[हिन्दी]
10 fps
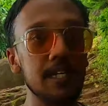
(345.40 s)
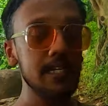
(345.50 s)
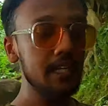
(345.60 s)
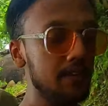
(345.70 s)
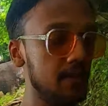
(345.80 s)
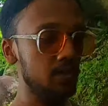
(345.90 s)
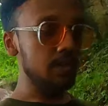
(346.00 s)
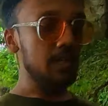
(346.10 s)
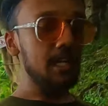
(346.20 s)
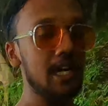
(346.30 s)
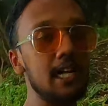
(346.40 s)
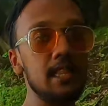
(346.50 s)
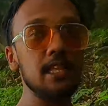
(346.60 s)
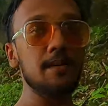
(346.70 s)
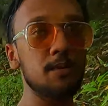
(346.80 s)
अब जाने का वक्त हो गया यहाँ
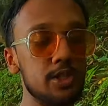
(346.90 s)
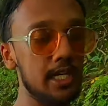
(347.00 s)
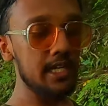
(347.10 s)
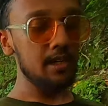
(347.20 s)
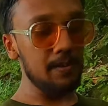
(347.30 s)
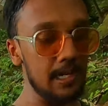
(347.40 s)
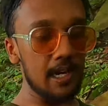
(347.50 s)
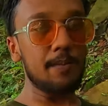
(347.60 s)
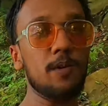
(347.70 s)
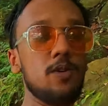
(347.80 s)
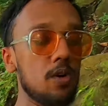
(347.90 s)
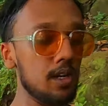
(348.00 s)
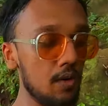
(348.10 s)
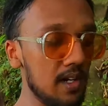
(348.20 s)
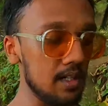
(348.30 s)
से हम लोग जाएंगे अभी एमरोंग
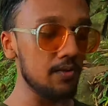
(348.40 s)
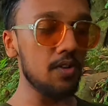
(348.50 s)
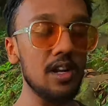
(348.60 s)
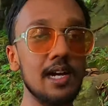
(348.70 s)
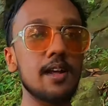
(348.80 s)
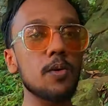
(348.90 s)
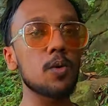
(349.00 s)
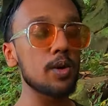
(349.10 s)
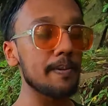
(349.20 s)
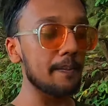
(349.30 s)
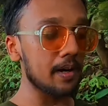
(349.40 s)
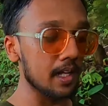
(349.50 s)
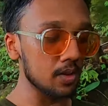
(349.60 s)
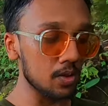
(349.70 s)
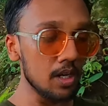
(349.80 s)
कोना वाटरफॉल अगर वो रूट पे
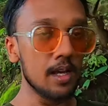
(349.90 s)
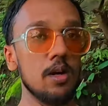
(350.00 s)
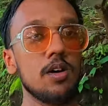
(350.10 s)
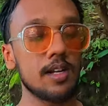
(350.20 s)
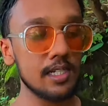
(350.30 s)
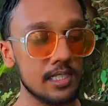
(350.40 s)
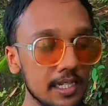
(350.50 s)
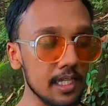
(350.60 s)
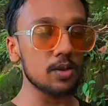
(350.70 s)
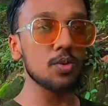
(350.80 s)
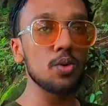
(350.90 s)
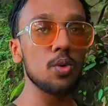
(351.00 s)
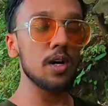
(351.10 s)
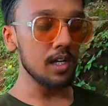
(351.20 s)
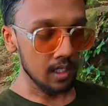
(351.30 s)
पड़ा तो और अगर ज़्यादा दूर
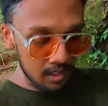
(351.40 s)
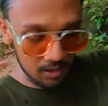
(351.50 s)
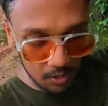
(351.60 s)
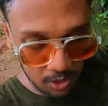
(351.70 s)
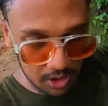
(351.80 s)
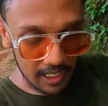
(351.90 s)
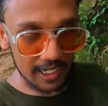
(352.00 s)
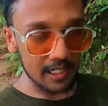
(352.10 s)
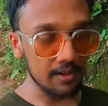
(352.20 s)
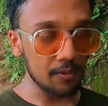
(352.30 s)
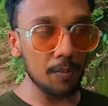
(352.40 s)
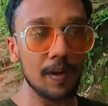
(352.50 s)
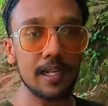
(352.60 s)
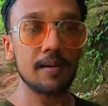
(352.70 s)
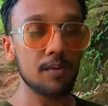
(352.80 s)
हुआ तो शायद वो
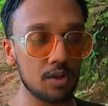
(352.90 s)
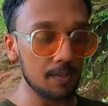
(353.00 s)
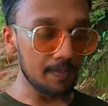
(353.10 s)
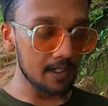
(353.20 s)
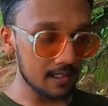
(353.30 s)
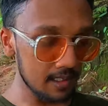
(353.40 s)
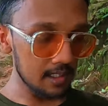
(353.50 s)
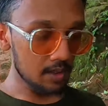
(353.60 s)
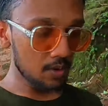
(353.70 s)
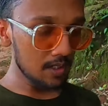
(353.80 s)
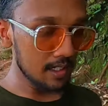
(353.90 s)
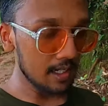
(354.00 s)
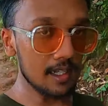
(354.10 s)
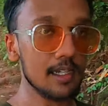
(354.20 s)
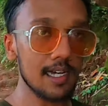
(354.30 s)
प्लान हम ड्रॉप कर सकते हैं थोड़ी
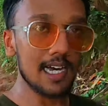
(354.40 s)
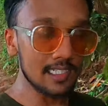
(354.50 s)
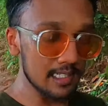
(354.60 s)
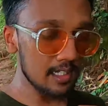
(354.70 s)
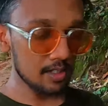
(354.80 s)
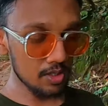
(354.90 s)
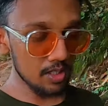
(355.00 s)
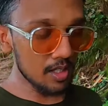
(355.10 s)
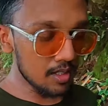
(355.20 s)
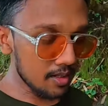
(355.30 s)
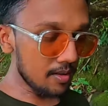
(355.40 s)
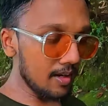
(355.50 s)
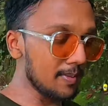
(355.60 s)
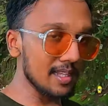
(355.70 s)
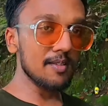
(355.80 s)
देर आज के लिए तो
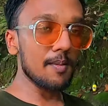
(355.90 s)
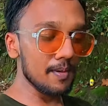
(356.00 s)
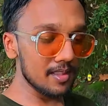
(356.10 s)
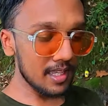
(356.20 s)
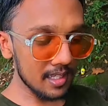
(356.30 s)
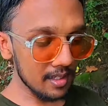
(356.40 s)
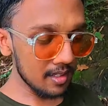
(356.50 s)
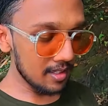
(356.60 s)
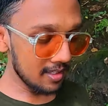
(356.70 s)
अब बाद में वापस से आएंगे